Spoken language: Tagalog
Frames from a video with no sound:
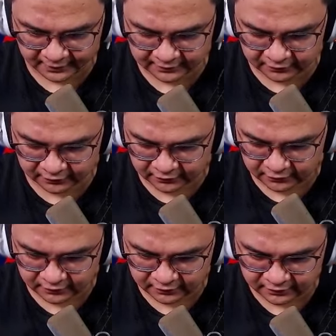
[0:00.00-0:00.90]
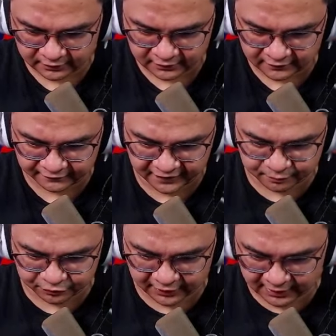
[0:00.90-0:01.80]
Natin to. Freeze
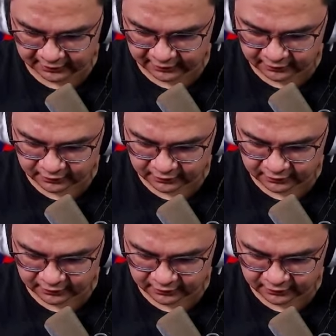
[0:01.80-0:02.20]
muna natin.